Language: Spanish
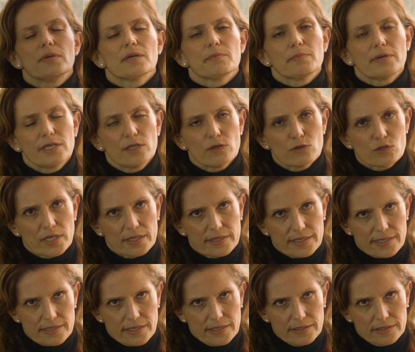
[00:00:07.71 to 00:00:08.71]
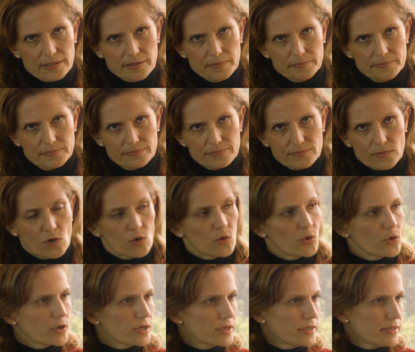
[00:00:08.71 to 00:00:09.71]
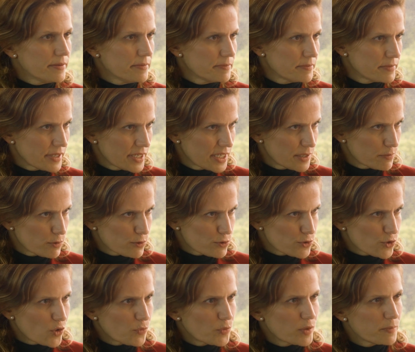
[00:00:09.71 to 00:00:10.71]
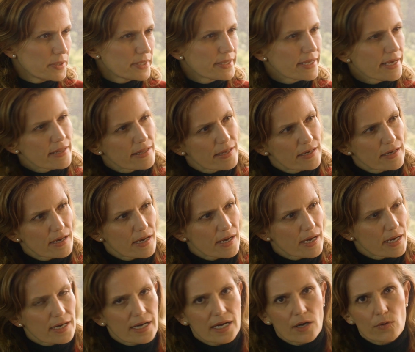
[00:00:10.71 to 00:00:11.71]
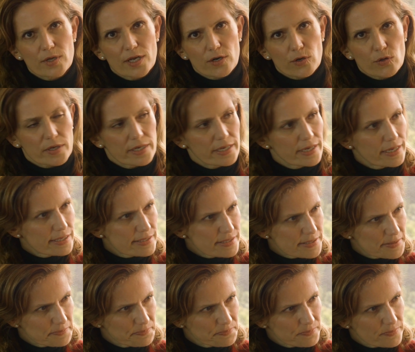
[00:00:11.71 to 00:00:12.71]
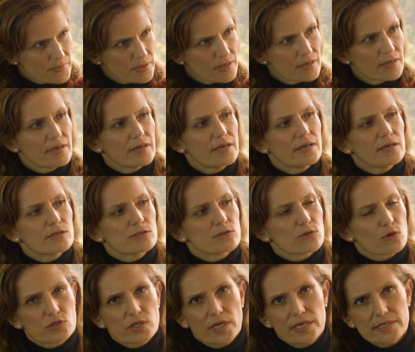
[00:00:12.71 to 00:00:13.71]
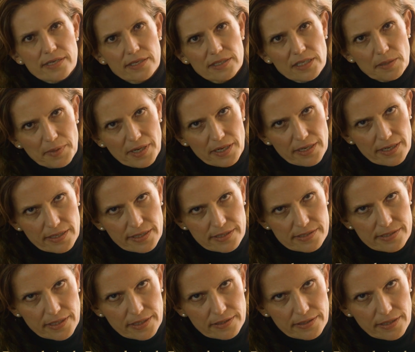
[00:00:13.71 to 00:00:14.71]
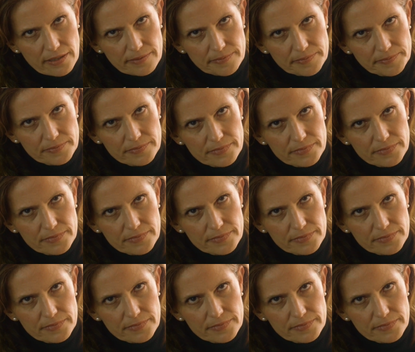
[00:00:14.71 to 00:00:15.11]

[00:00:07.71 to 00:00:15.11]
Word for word: Bienvenidos a Trascendi. Hoy tenemos como invitada a Claudia Rodríguez, socia de Santa Marina y Esteta.